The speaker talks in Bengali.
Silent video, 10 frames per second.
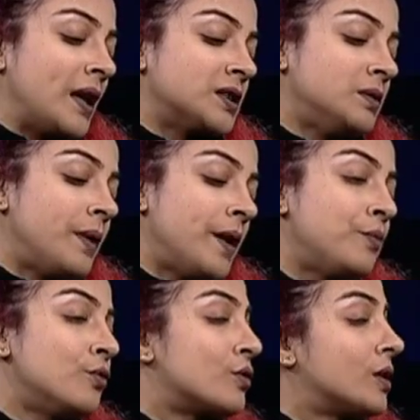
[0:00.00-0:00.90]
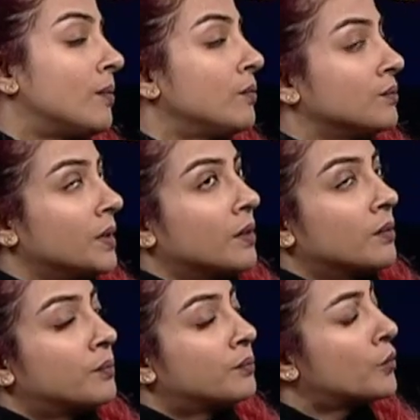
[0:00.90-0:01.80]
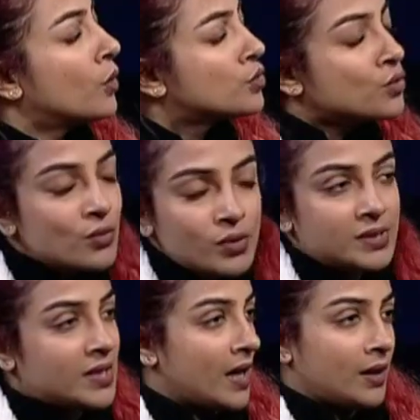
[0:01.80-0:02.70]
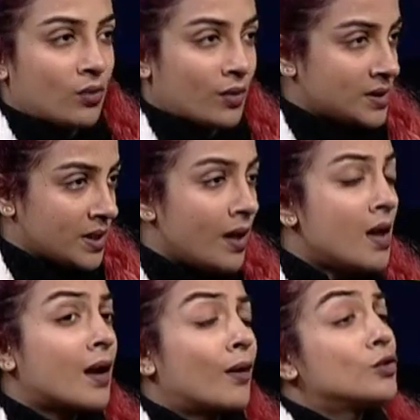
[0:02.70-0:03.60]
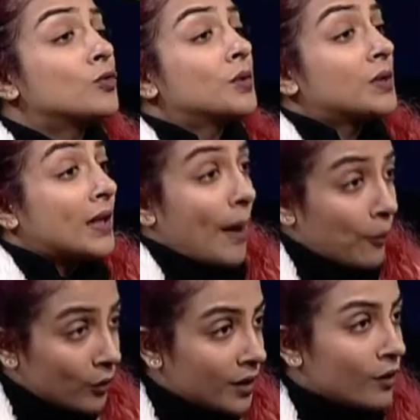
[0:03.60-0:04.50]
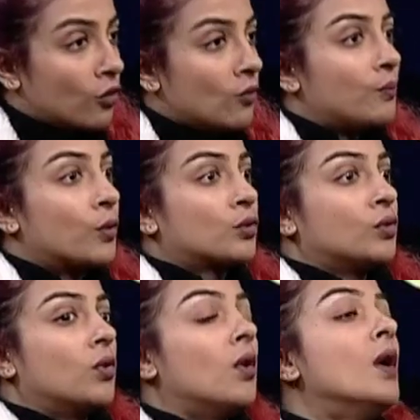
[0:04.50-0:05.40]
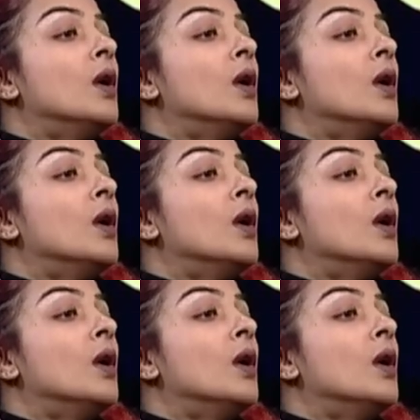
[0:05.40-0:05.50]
রাশেদ ভাইয়ের পুরো টিম মানে প্রচুর স্টাডি করেছে কারণ ওই সময় আসলে কাপড় কীরকম পরতো